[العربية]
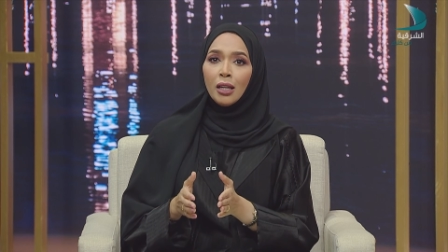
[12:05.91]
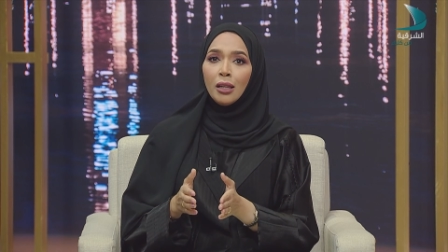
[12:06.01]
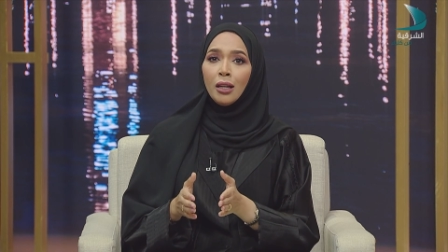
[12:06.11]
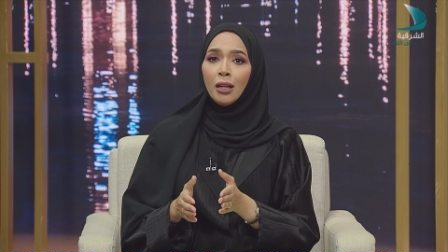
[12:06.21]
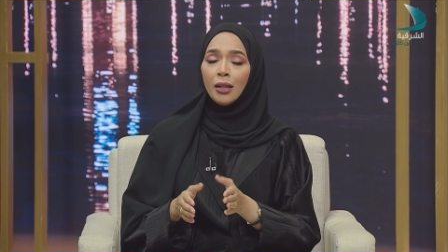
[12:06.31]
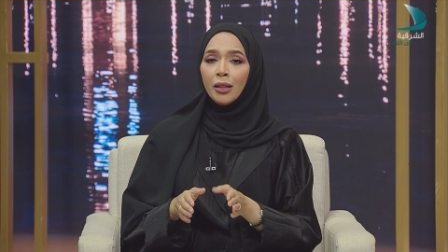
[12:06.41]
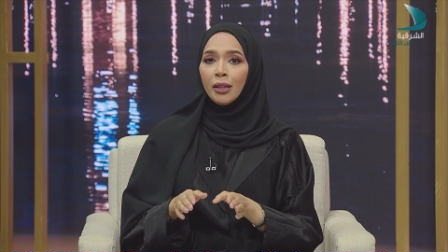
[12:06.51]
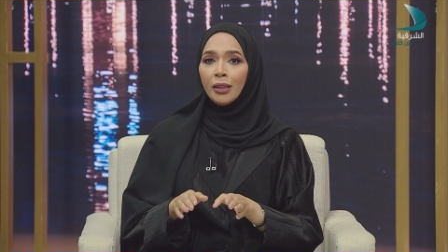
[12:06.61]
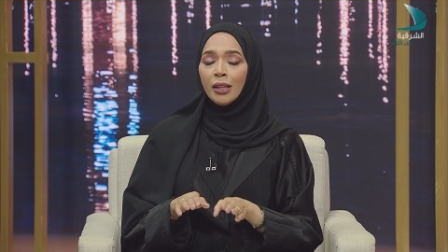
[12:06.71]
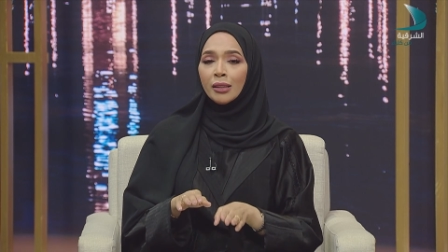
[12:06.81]
لا
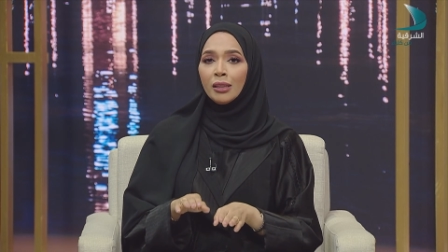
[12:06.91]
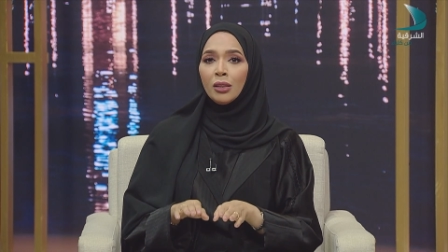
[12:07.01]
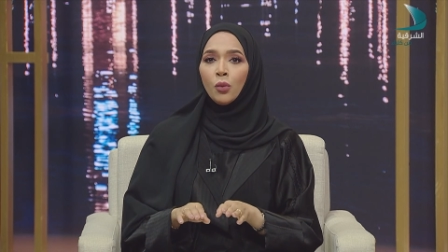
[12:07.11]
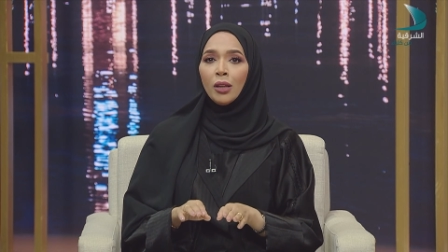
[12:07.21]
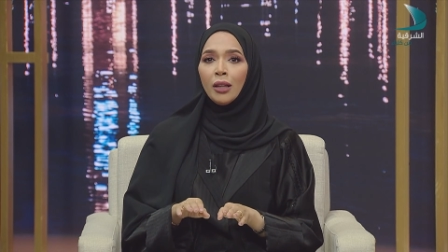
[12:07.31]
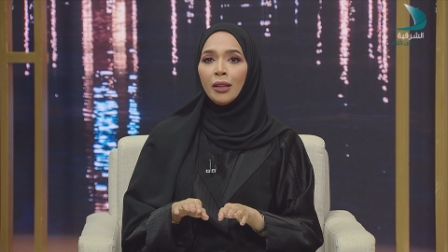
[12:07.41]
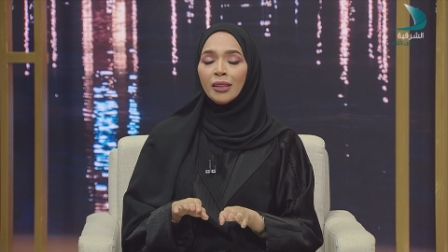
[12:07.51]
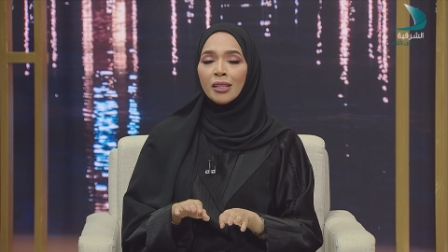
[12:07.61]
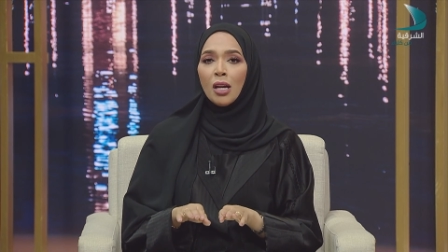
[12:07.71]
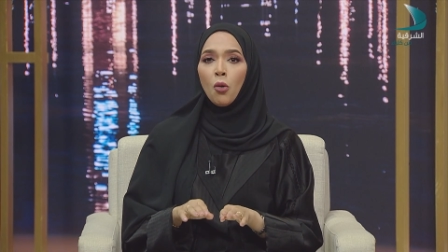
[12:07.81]
يأتي
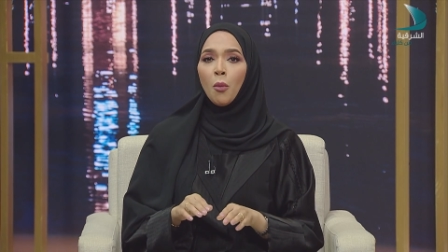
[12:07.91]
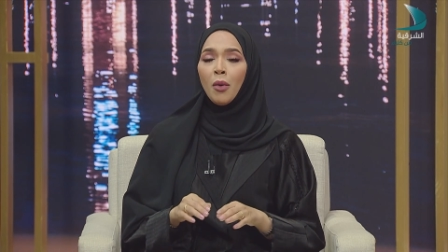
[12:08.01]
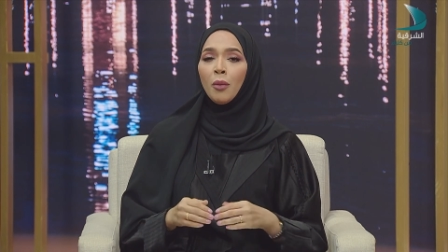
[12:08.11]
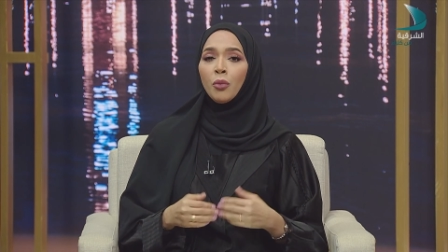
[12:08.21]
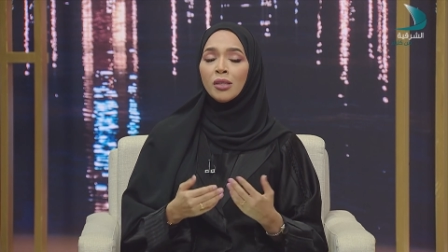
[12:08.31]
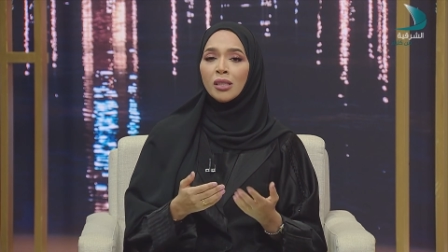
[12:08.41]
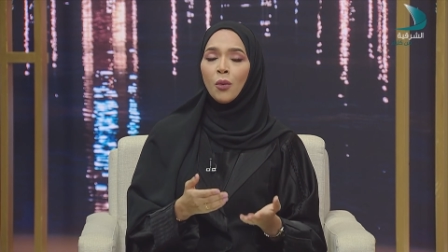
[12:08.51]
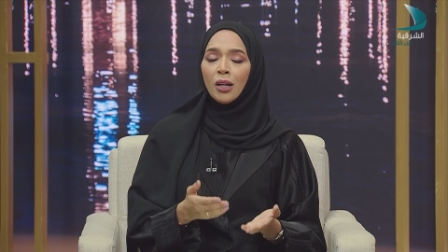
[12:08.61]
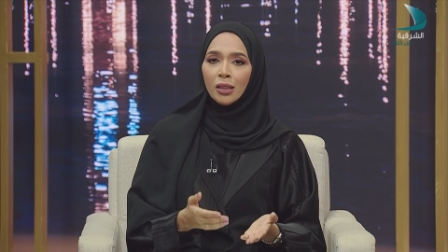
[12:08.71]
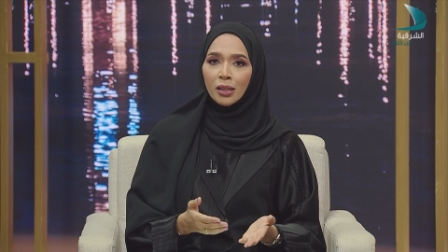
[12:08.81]
ويتساوى مع
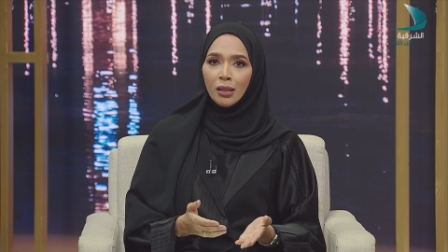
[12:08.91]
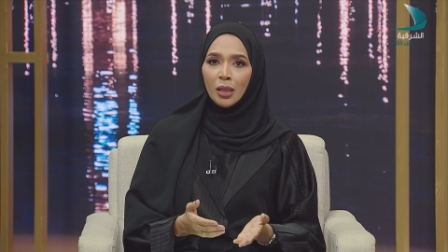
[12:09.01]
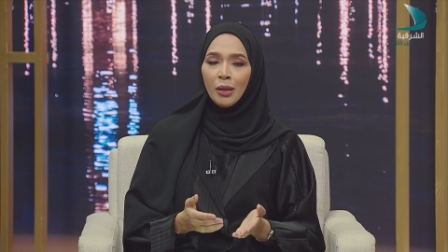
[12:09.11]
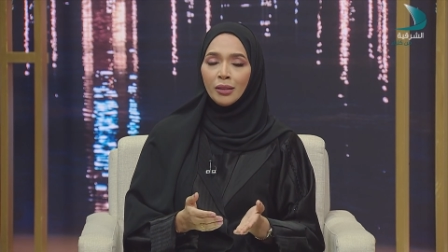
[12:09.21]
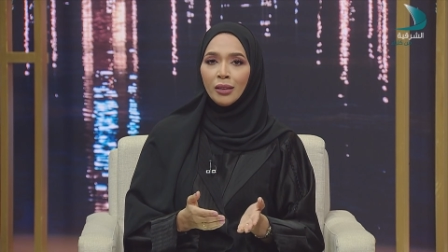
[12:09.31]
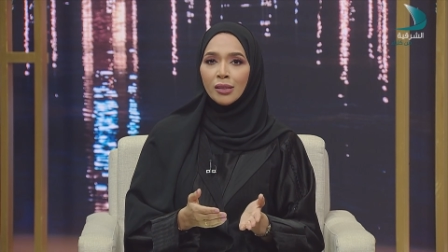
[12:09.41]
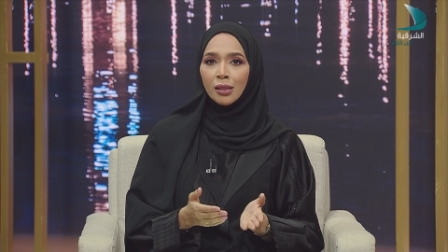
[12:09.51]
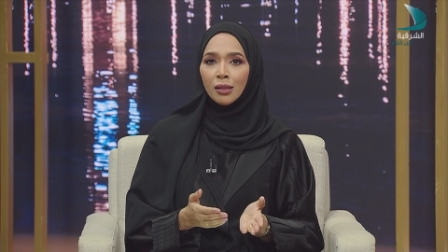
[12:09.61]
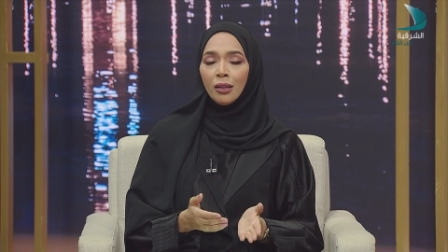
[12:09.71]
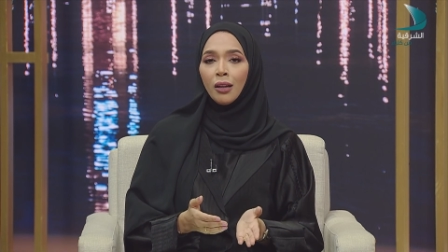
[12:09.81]
مستوى هذا الطالب حتى
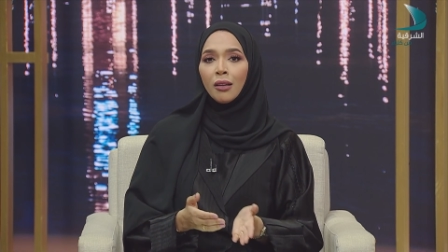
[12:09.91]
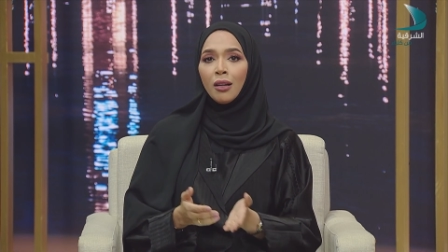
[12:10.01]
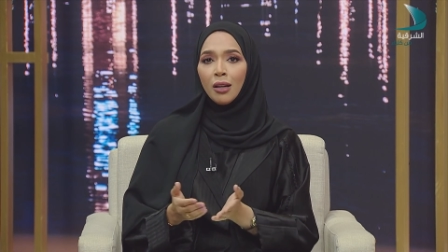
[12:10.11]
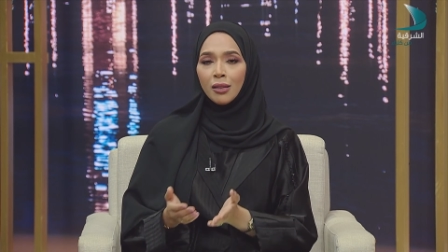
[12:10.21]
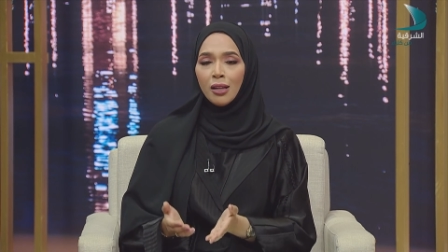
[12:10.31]
يستطيع قراءة